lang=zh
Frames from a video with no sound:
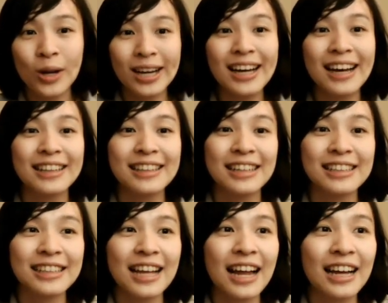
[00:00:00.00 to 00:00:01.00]
专案，
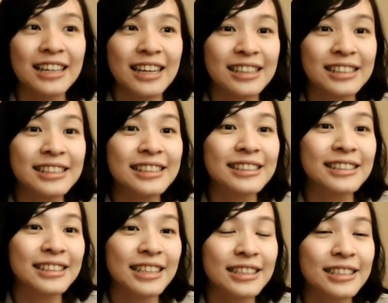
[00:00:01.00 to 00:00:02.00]
那大家也可以
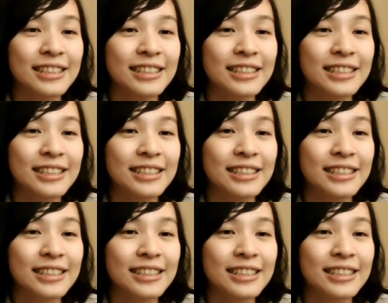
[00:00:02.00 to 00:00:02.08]
直接